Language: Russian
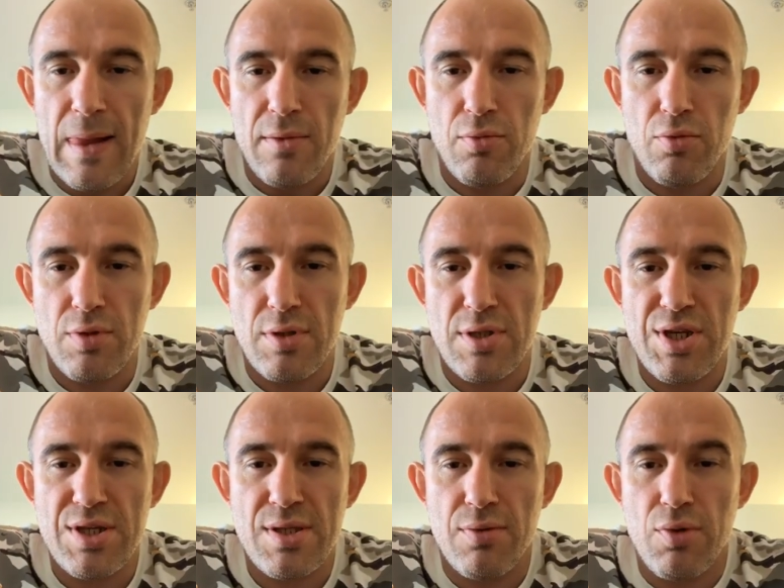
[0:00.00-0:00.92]
Ну,
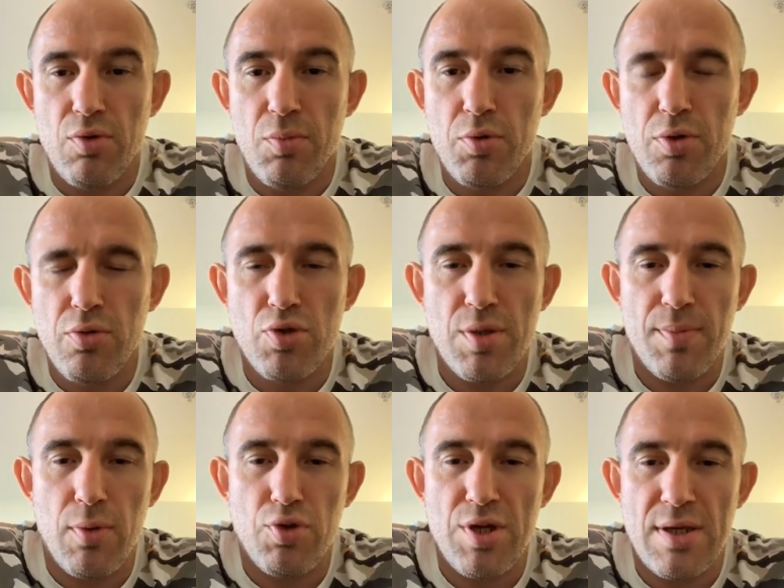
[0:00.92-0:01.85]
честно, у него будет лучше
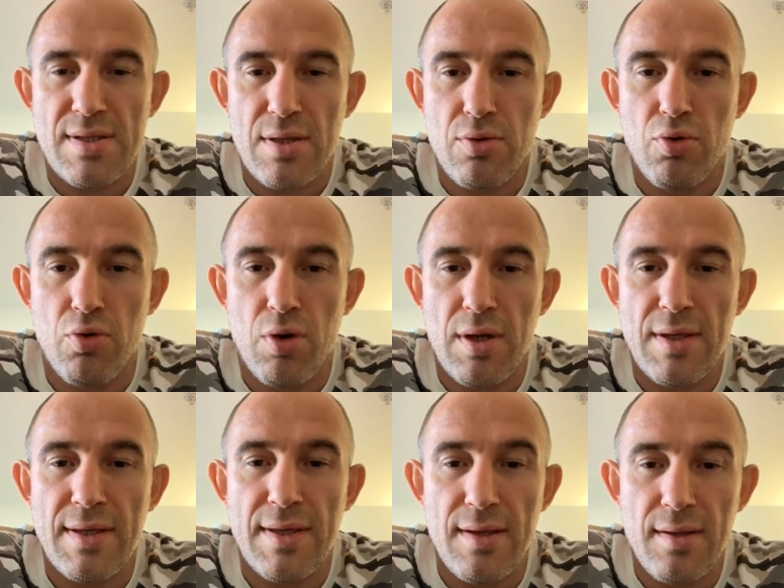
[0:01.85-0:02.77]
получаться то
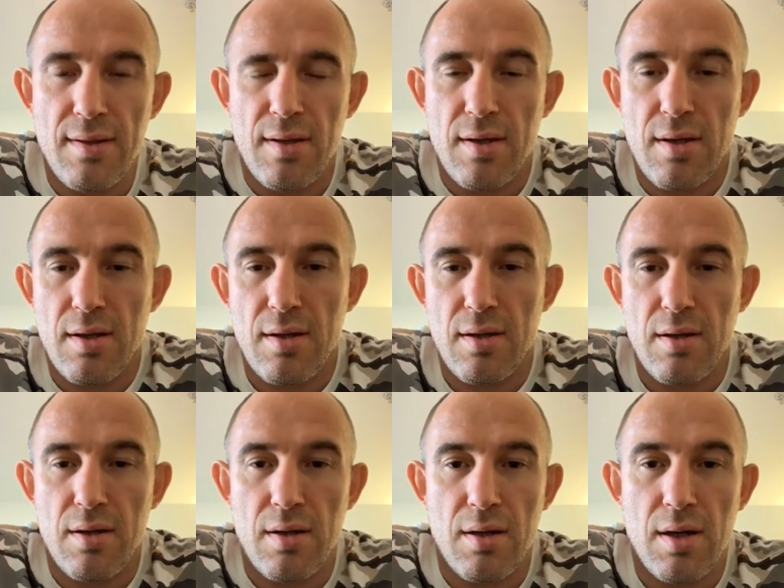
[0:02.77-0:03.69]
дело,
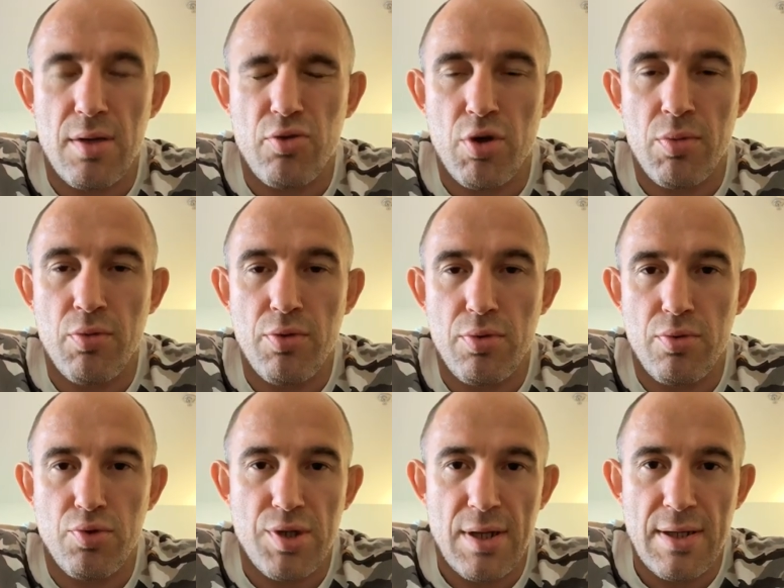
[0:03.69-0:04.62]
э, которому у него
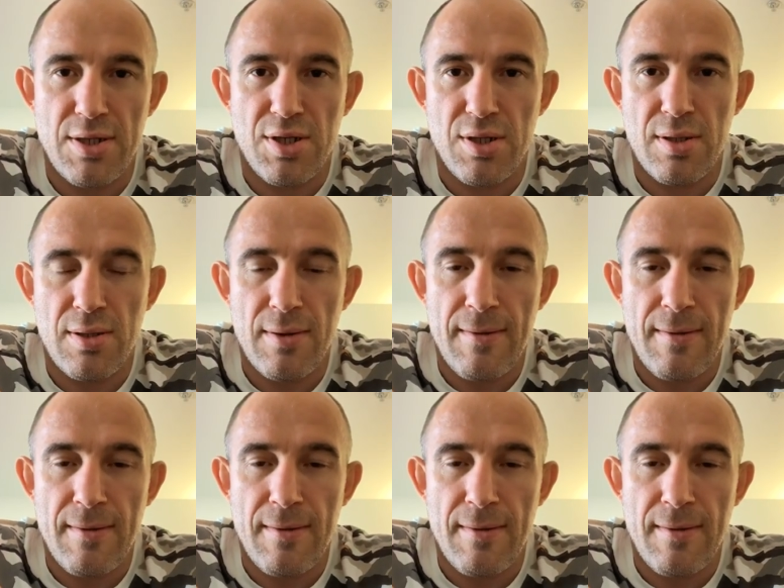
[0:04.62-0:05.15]
душа лежит.